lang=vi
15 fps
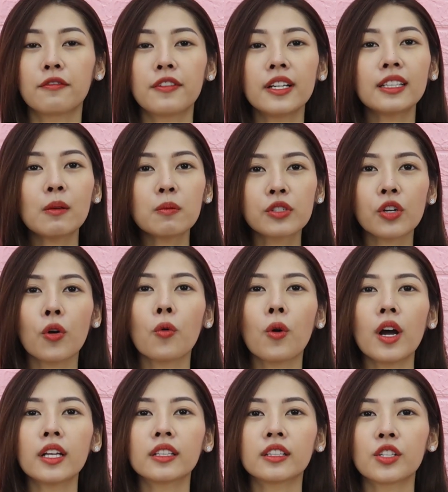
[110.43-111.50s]
với tóc
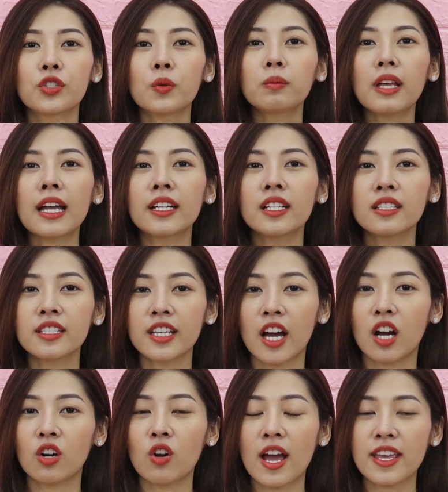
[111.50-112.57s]
xù á, thì chúng ta nên
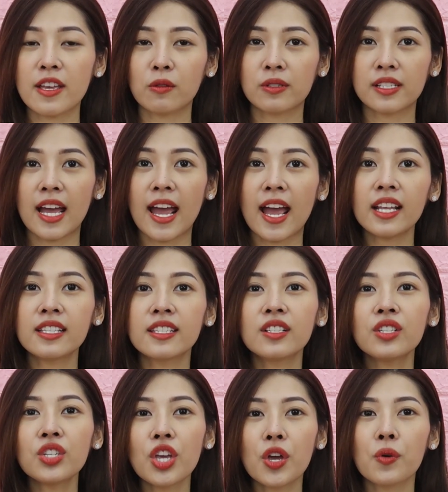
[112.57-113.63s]
chọn loại dầu xả
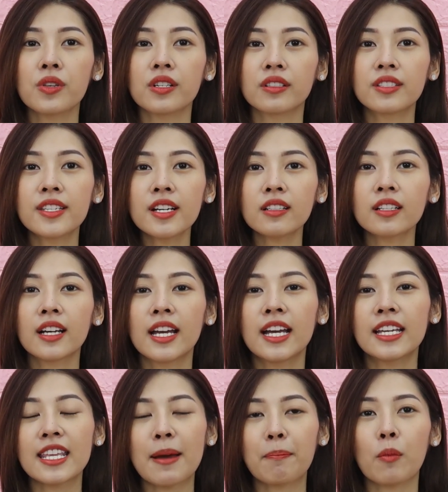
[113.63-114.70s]
chứa nhiều dưỡng chất
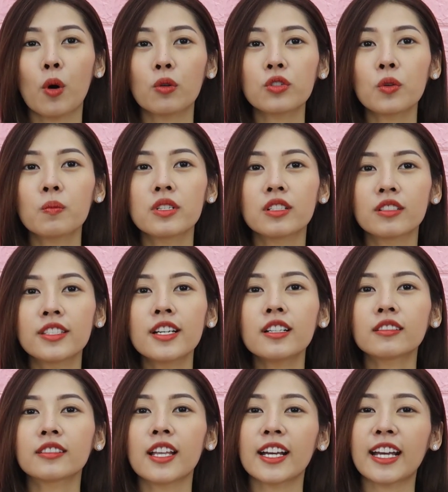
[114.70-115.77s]
nhằm bổ sung dưỡng
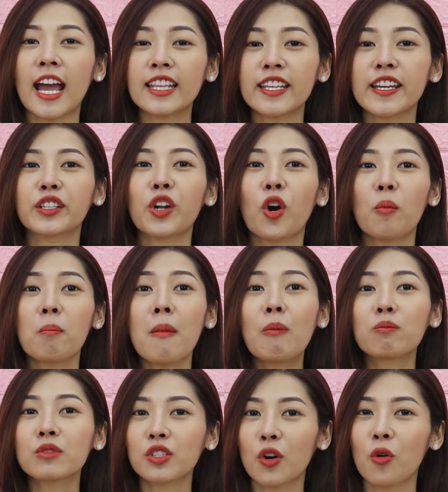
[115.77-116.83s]
chất để cải thiện độ
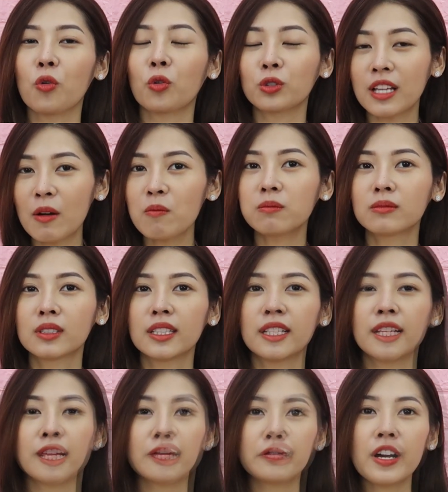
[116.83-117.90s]
bông xù của tóc
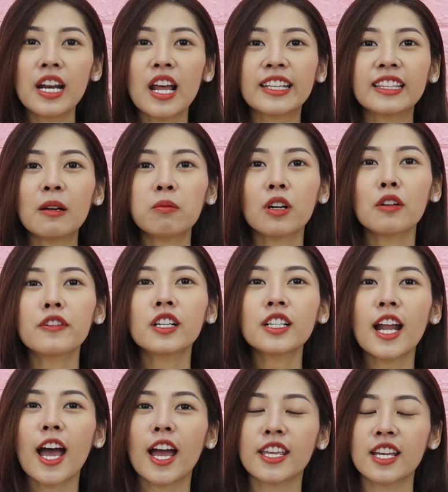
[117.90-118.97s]
với lại tóc có
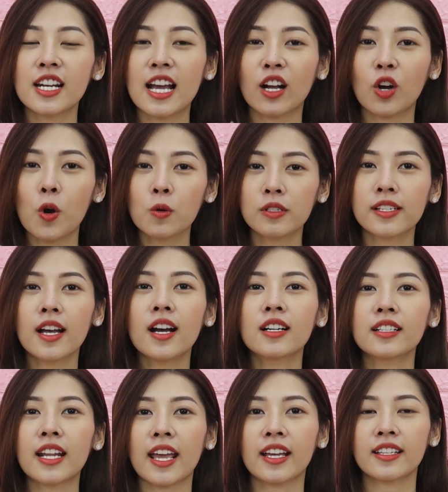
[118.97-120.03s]
vấn đề như là khô
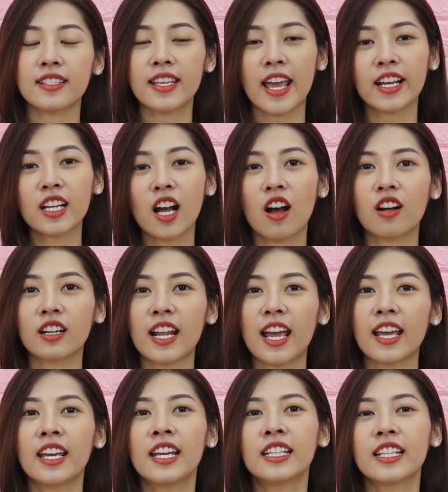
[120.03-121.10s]
sơ nè chẻ ngọn
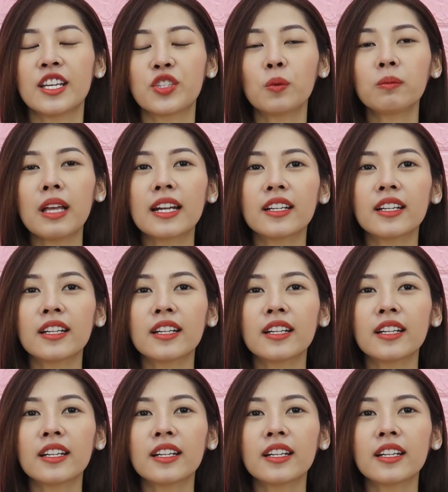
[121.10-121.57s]
nè thì chúng